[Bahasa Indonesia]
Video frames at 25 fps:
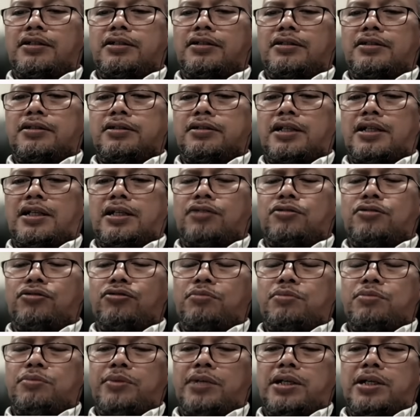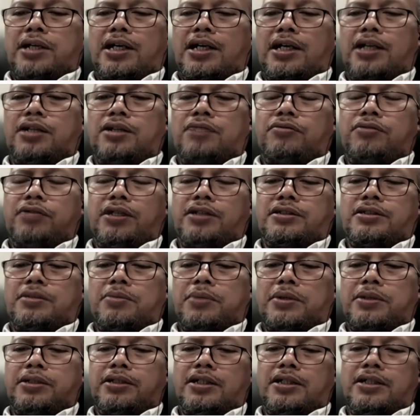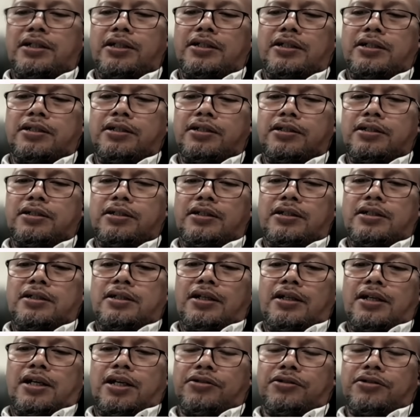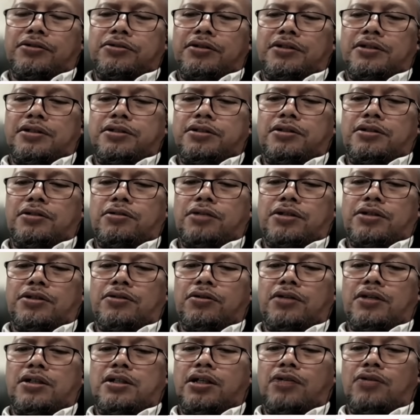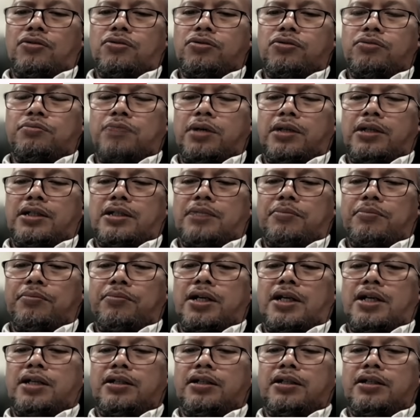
karena untuk memindahkan itu yang saya baca dari kasus di sidoarjo kan harus memadamkan